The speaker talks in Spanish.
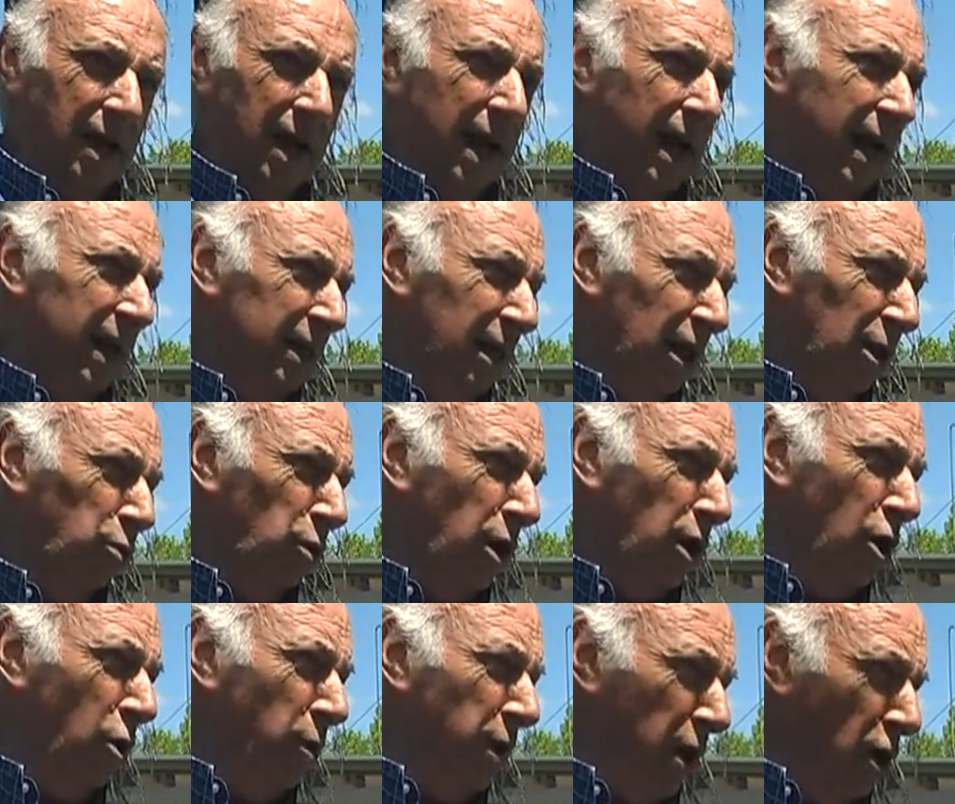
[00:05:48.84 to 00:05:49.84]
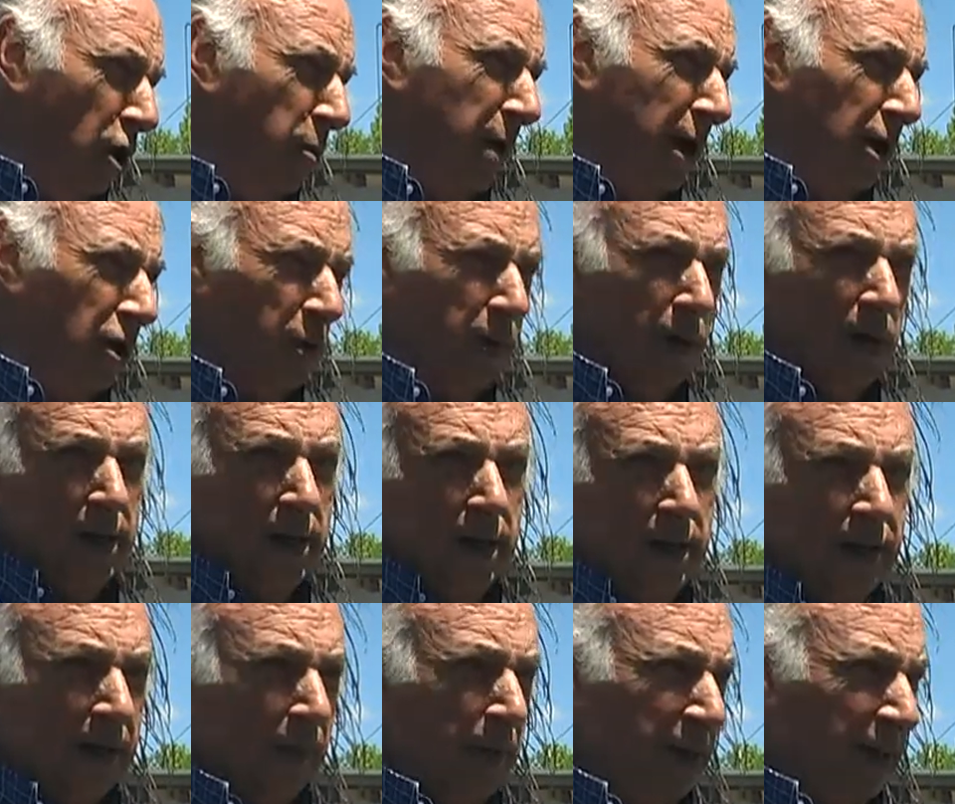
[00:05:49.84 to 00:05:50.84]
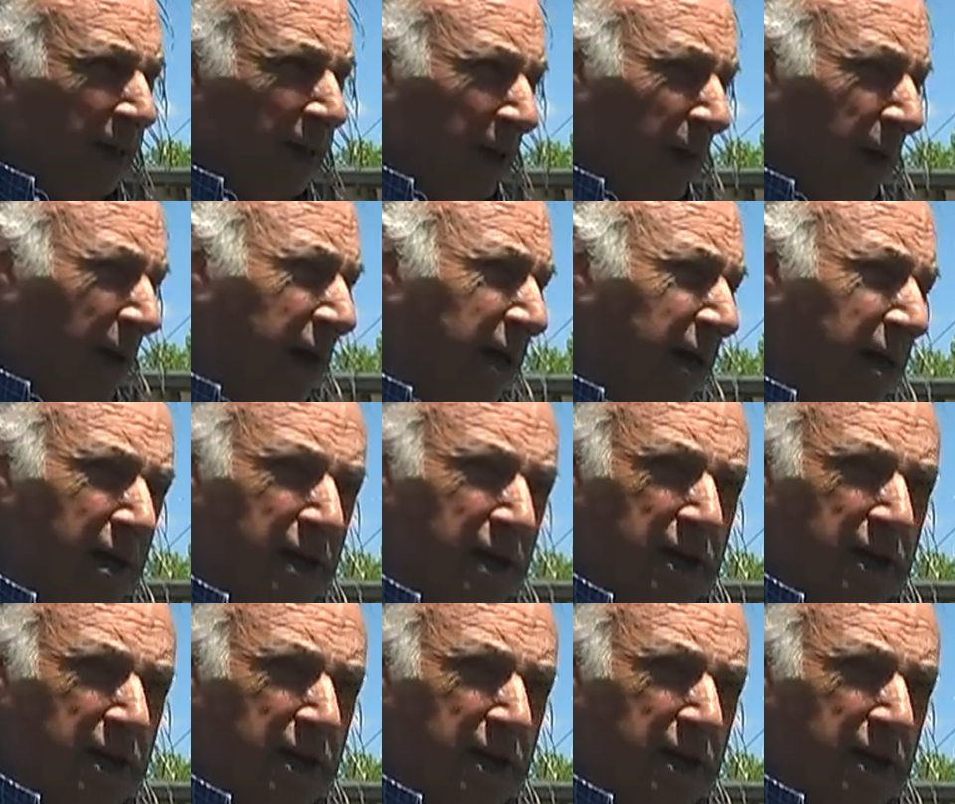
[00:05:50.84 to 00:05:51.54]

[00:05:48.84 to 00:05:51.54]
candidatura a gobernador para el 2015, empieza a trabajar desde